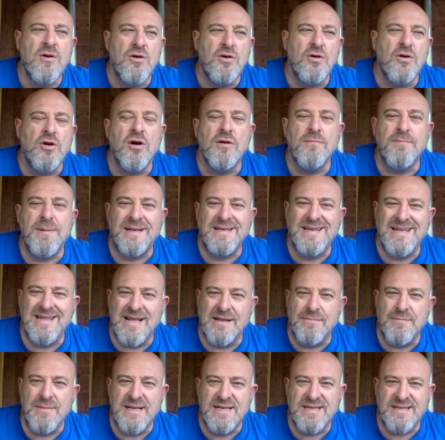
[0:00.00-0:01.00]
une grande partie de
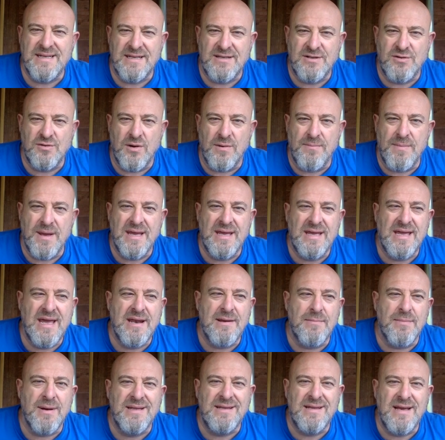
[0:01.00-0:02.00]
l'administration
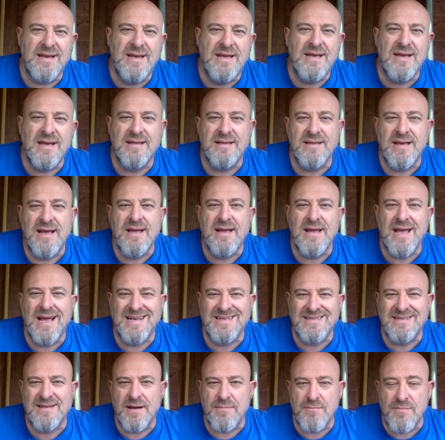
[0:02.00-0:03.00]
américaine et britannique était
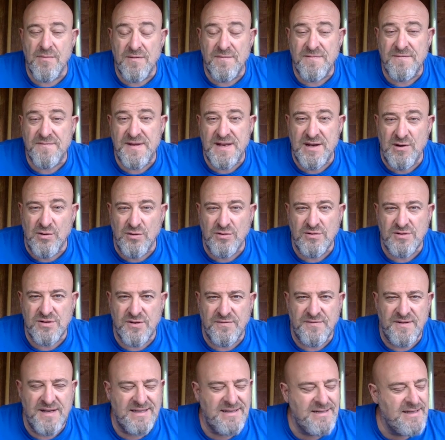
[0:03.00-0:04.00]
extrêmement
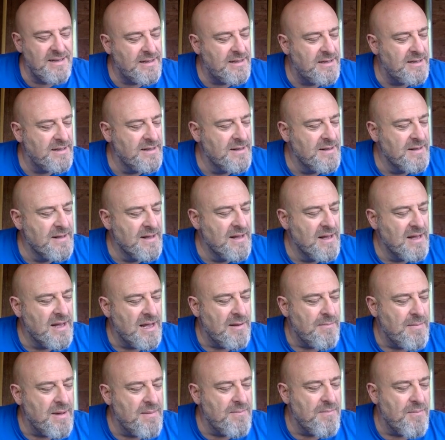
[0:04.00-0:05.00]
philo-soviétique
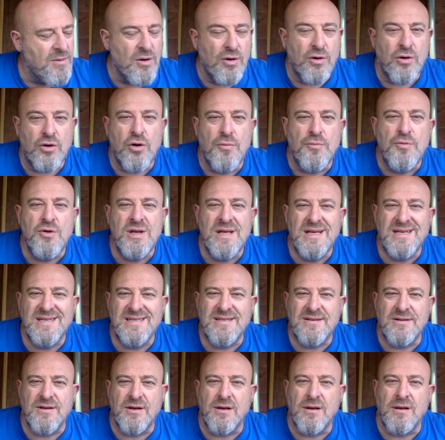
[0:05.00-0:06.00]
et même
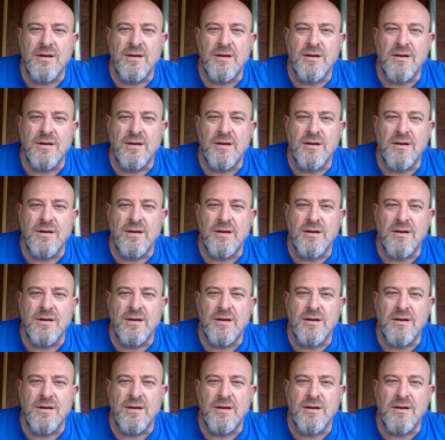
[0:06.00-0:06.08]
communiste